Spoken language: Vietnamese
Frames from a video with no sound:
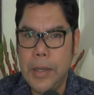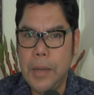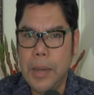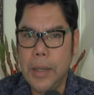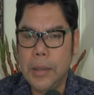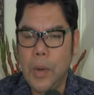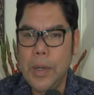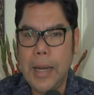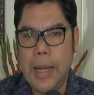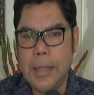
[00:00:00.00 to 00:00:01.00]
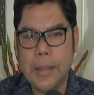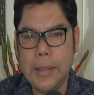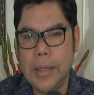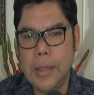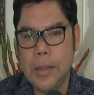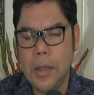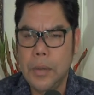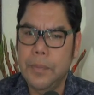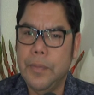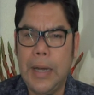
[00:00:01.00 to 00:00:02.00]
nhưng mà cái tối nay tự nhiên nó
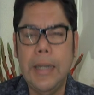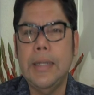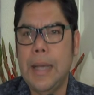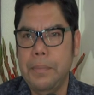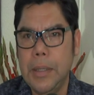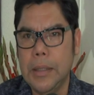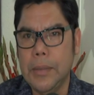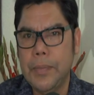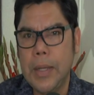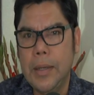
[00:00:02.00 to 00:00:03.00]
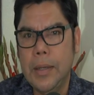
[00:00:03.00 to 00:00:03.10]
thôi phải đi thăm mới được